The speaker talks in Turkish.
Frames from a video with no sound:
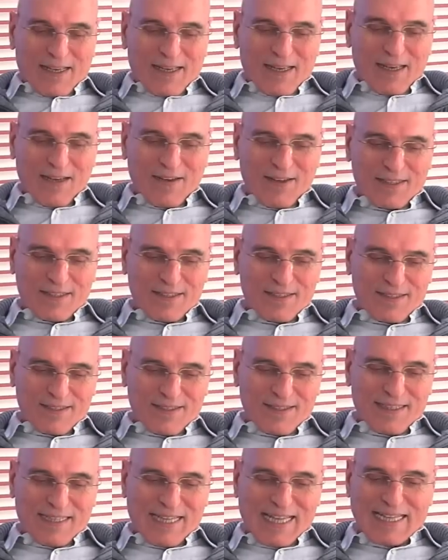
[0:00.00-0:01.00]

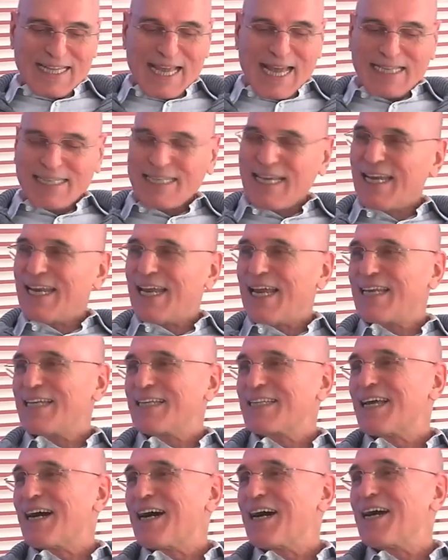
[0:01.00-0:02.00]
Evet, neden
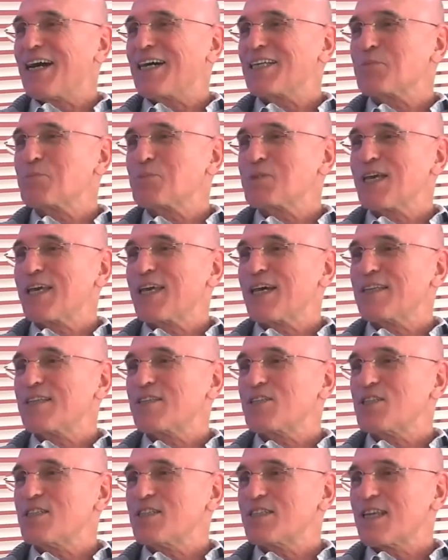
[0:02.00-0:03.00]
genellikle hayatımıza
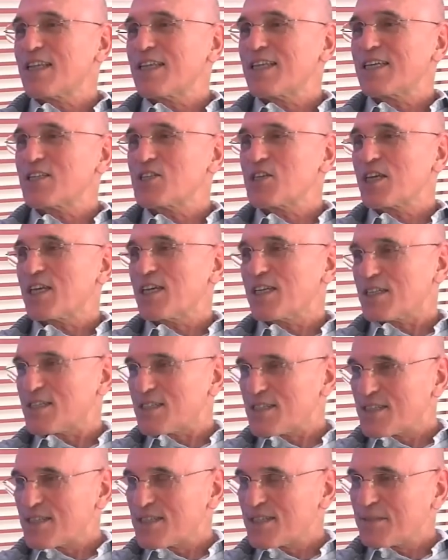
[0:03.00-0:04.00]
yanlış insanlar
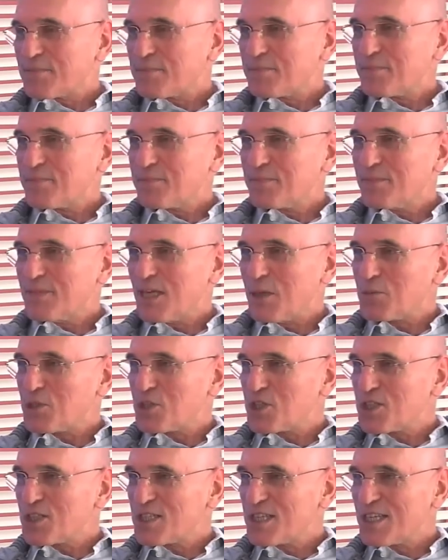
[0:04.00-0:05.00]
çekeriz
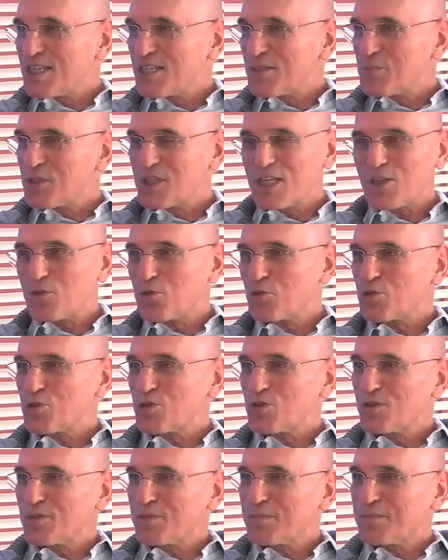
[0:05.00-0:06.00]
demiş izleyicimiz. Ne diyorsun?